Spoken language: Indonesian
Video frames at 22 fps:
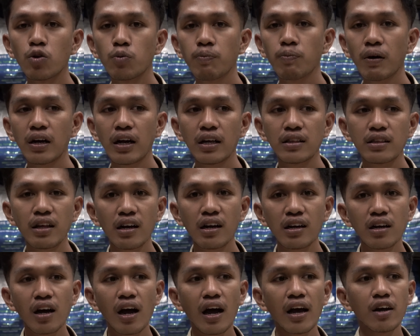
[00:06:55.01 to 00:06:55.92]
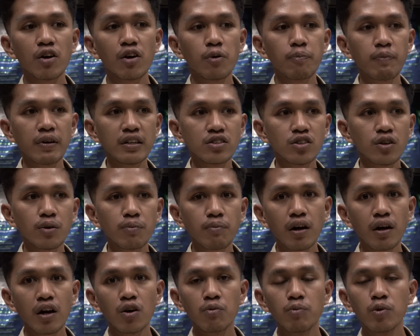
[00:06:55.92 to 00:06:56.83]
lupa datang ke Aiko Pet Shop
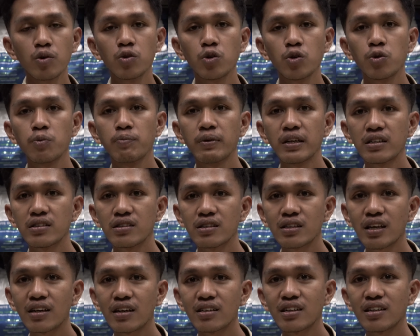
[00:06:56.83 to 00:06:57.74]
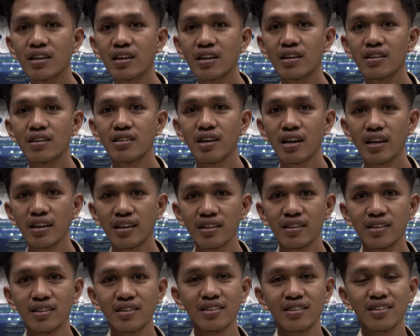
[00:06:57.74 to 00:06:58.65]
kalau mau grooming ntar saya
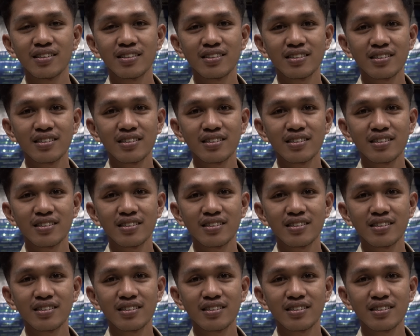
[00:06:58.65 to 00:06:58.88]
kerjain.